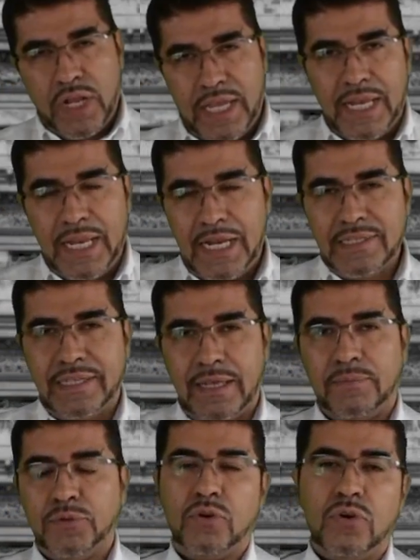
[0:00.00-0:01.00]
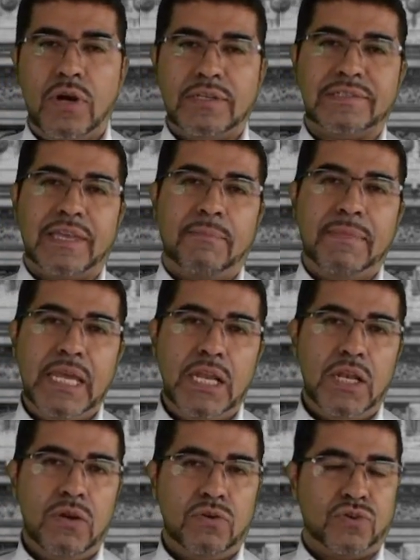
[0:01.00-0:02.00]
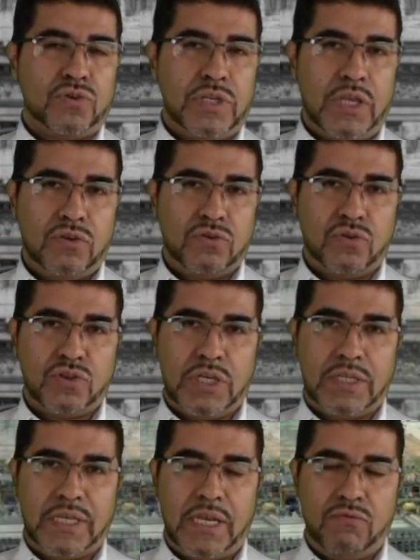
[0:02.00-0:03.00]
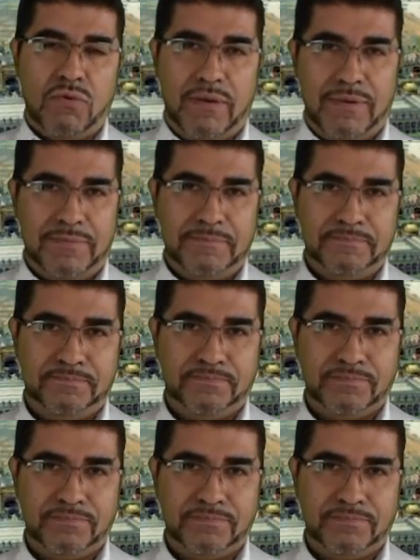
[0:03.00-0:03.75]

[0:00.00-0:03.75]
original se adaptó hasta 1889